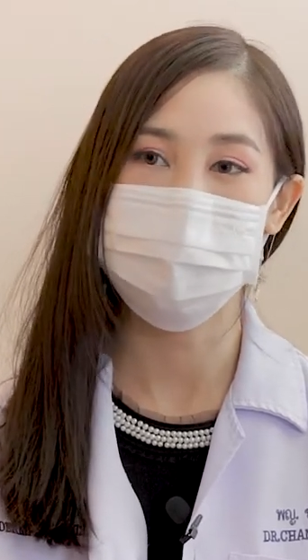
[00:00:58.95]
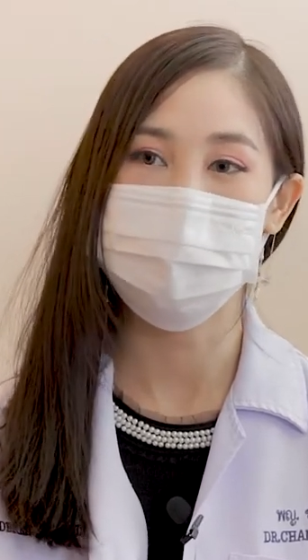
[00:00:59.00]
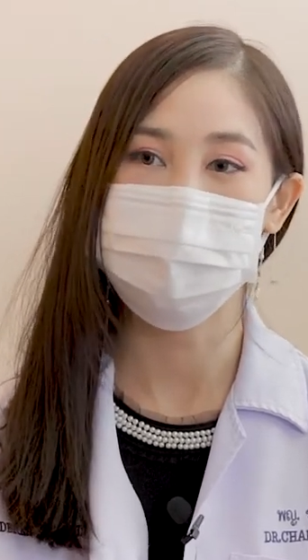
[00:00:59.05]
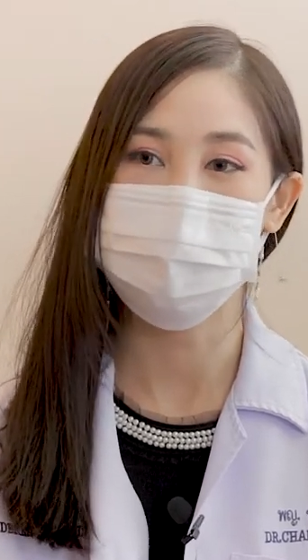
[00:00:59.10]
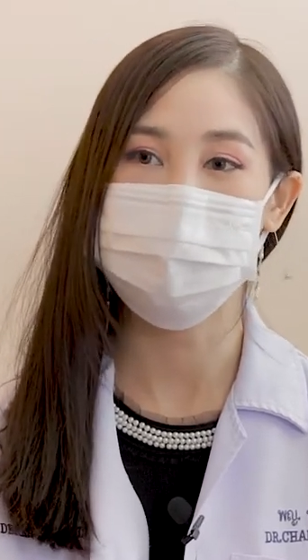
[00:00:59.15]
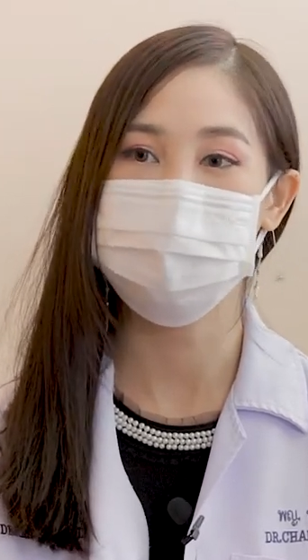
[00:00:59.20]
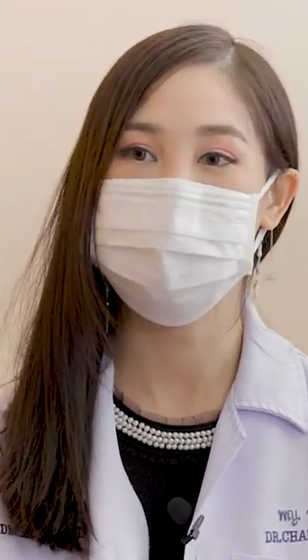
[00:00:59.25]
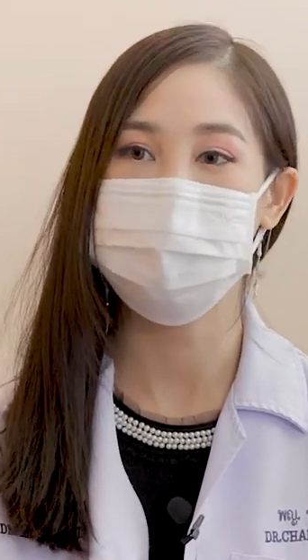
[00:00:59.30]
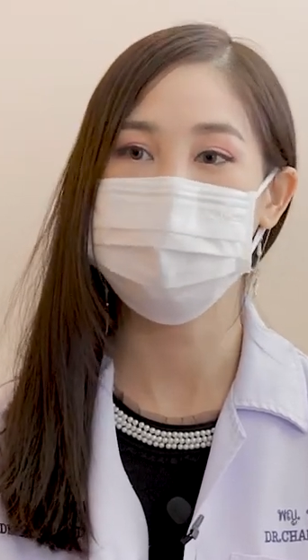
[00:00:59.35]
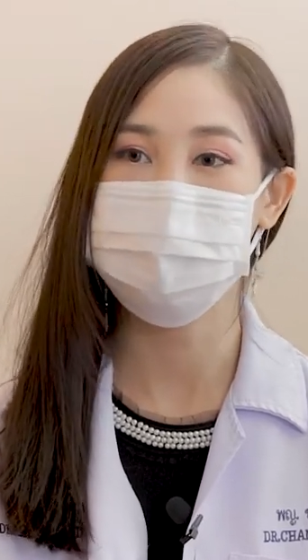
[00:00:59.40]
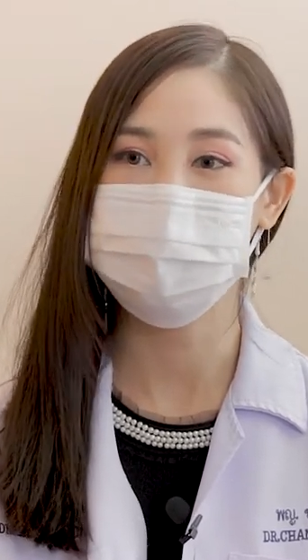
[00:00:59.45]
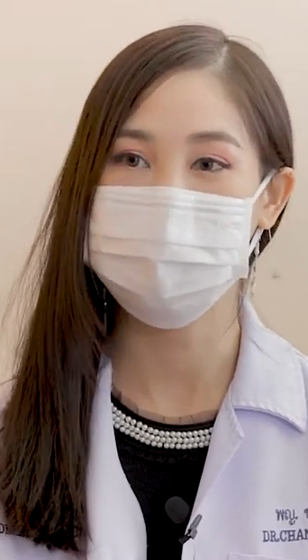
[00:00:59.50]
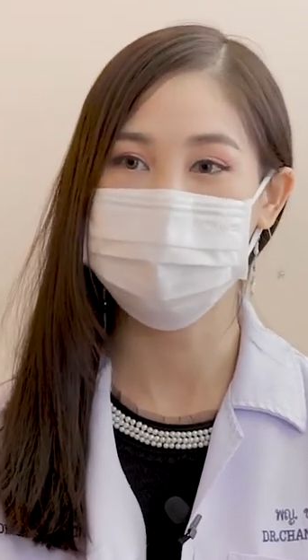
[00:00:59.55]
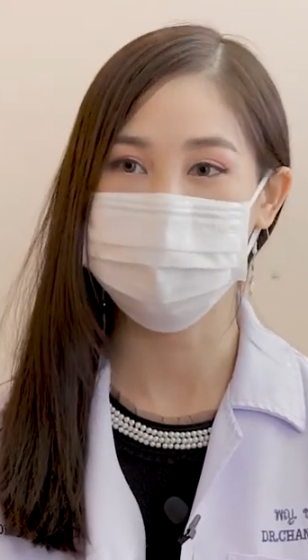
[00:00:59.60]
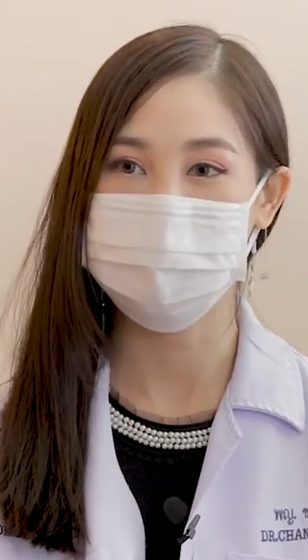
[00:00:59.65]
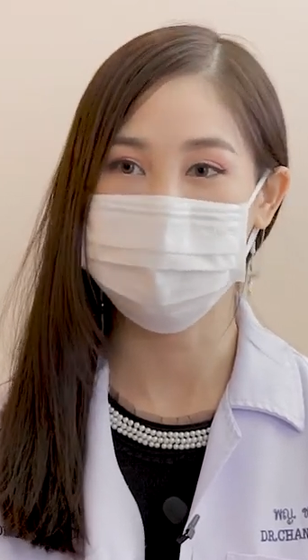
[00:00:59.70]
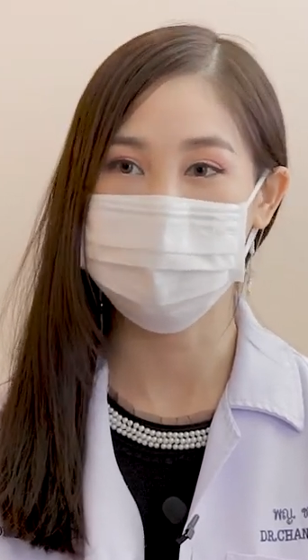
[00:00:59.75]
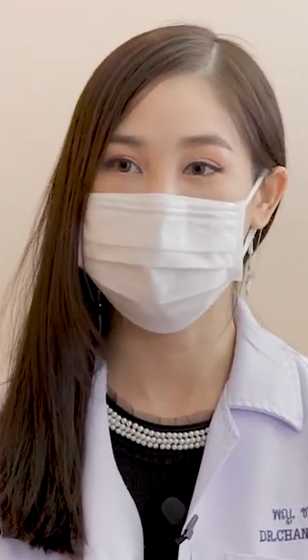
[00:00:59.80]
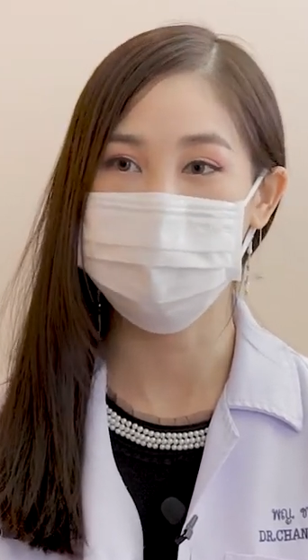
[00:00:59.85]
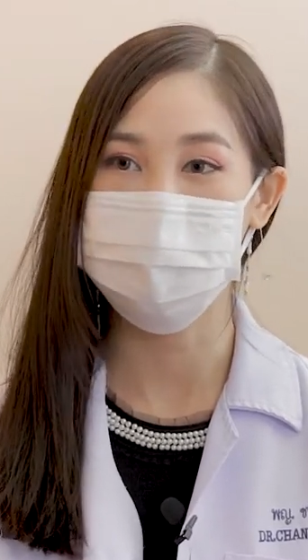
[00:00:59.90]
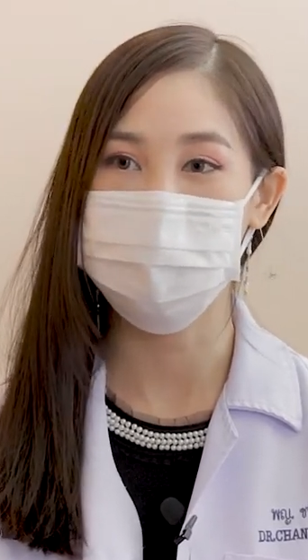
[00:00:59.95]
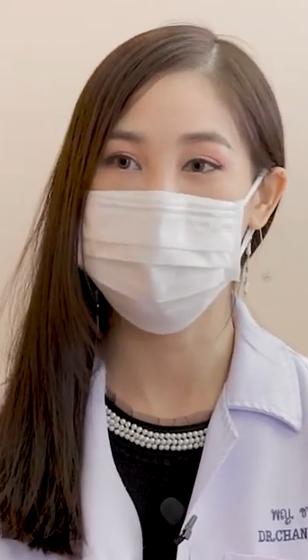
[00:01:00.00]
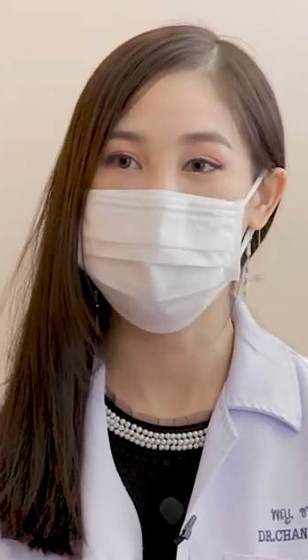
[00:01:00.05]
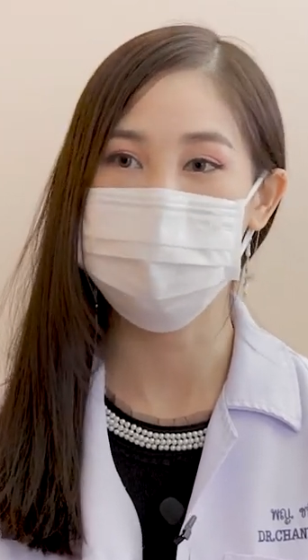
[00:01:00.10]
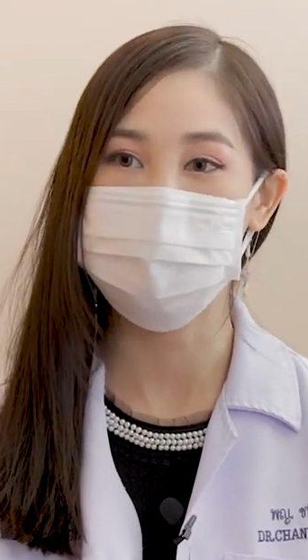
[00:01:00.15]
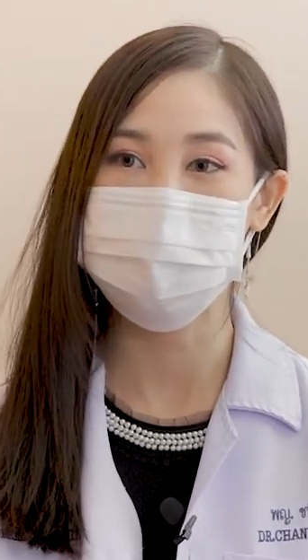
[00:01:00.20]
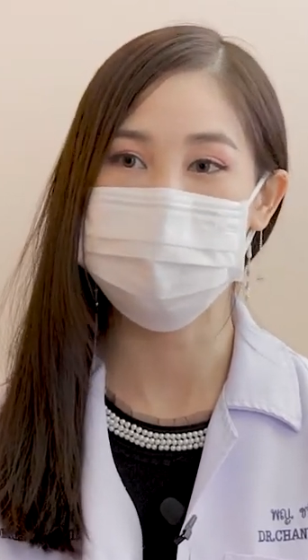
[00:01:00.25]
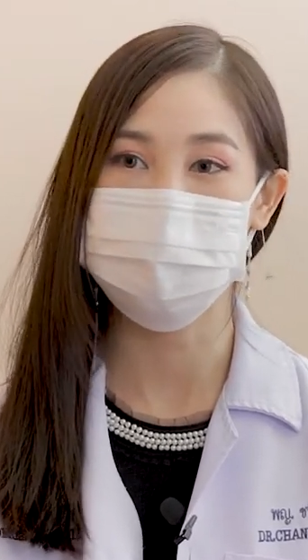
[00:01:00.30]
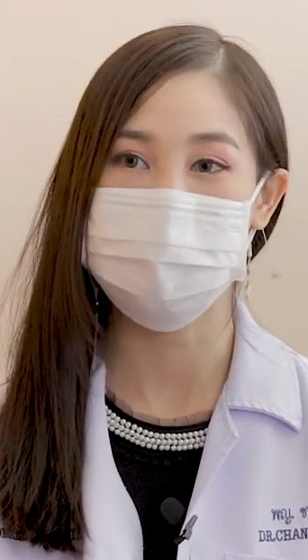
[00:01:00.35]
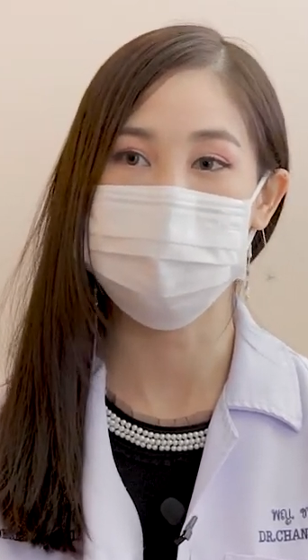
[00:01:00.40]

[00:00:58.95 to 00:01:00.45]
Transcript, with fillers: ไฟที่มันมาตกกระทบมัน